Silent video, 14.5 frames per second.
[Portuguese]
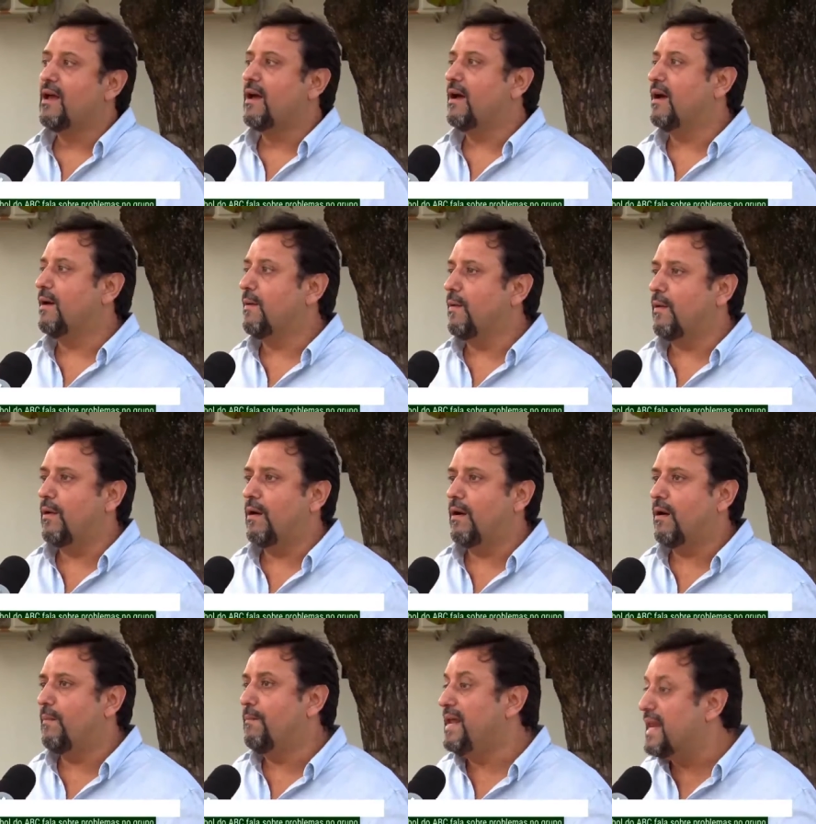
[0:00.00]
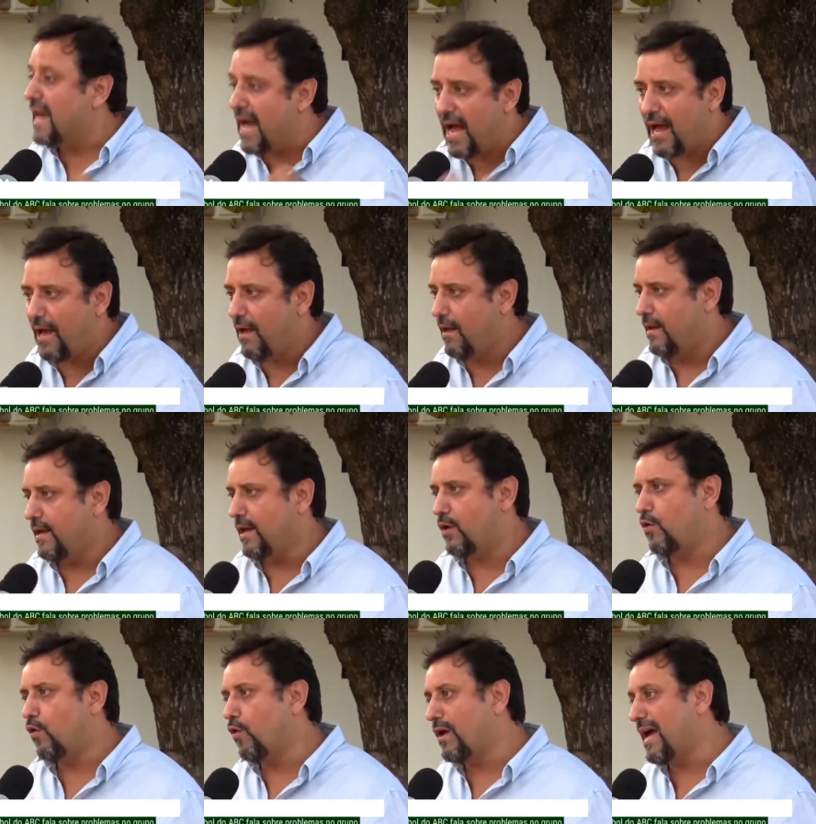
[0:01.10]
uh, uh, minar e
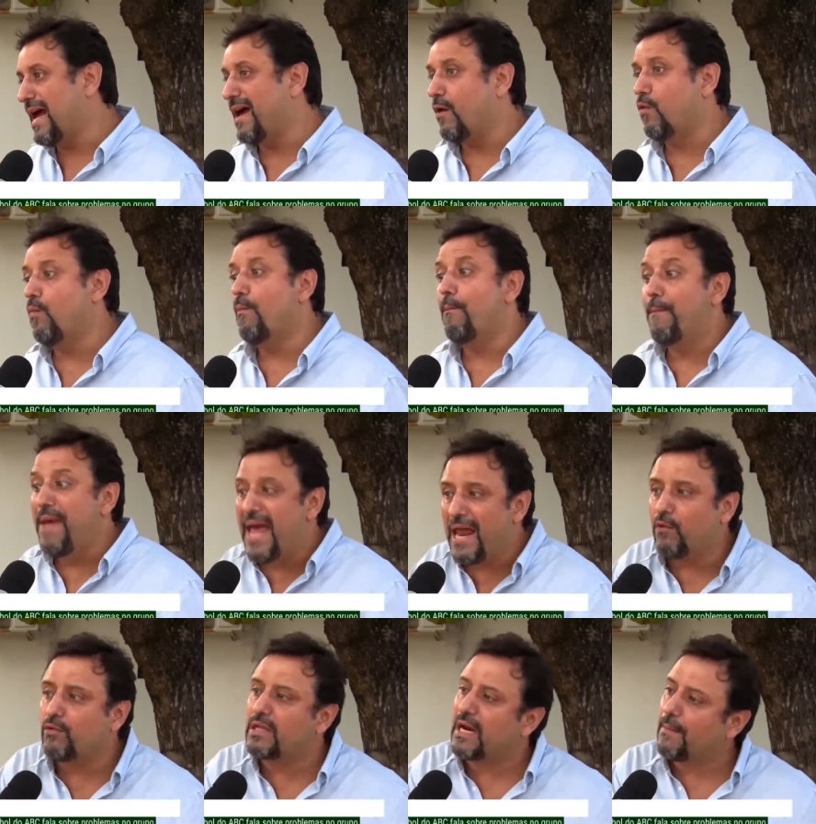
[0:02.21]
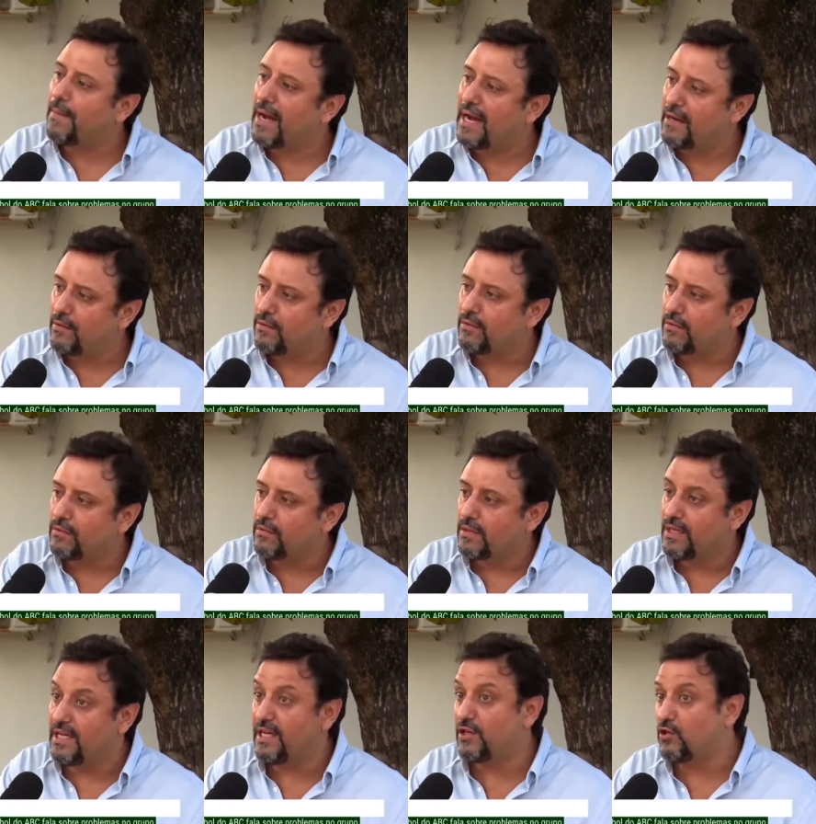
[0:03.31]
colocar um belo trabalho,
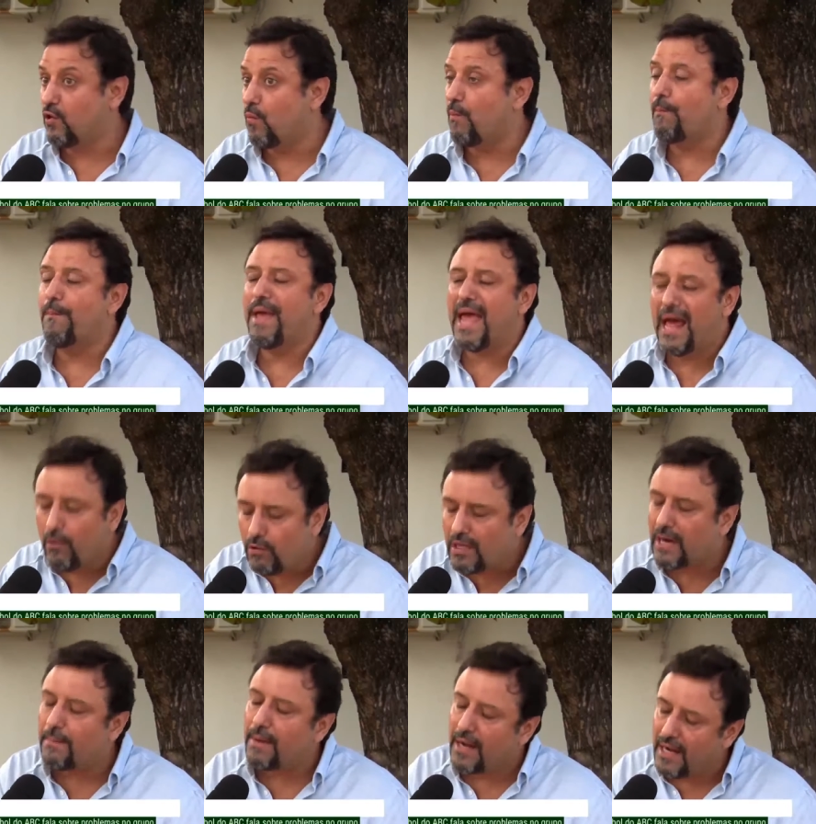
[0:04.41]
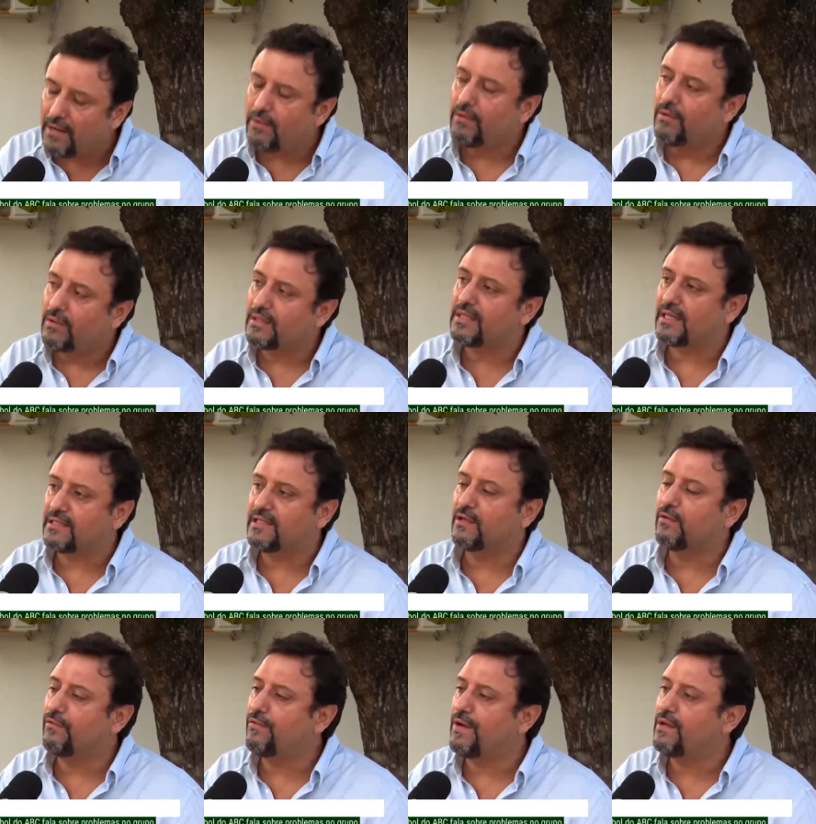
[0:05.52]
que isso é um belo trabalho que está
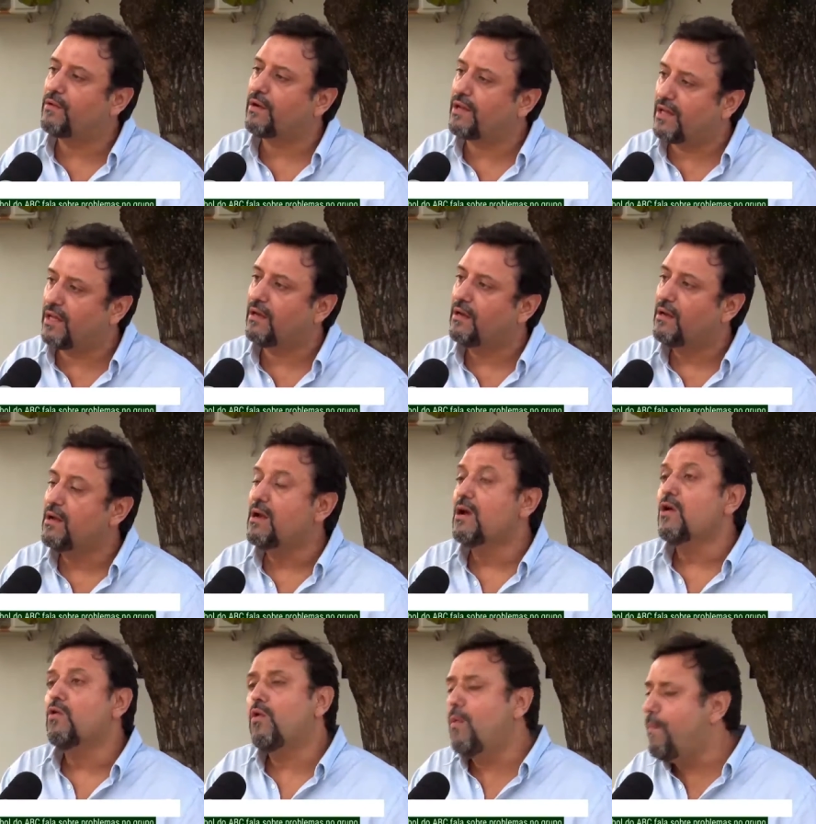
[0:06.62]
sendo feito aqui, com